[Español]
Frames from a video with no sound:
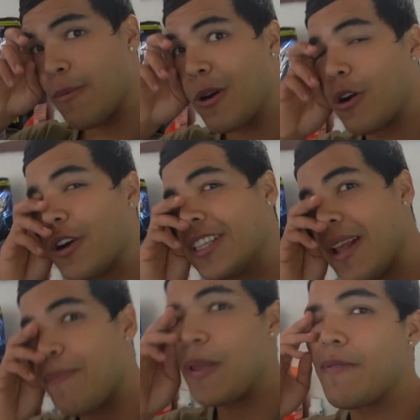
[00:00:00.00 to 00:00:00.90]
Bueno, hoy es
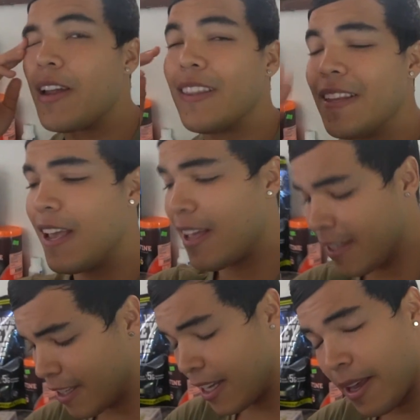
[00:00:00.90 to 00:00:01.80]
el primer día
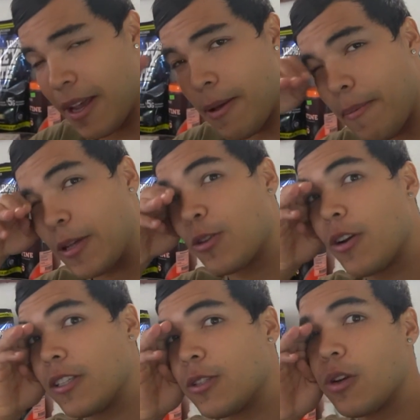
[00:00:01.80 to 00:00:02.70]
desde que me
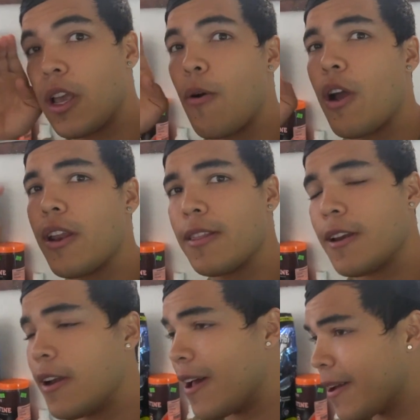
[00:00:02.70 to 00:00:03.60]
pasó esto que voy a ir a
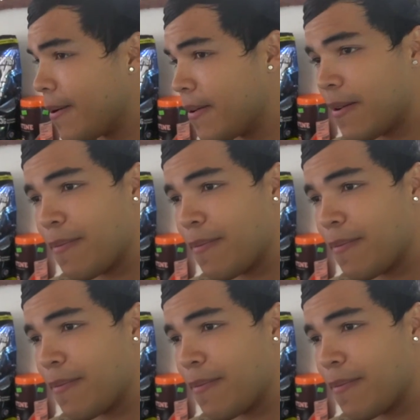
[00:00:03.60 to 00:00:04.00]
entrenar.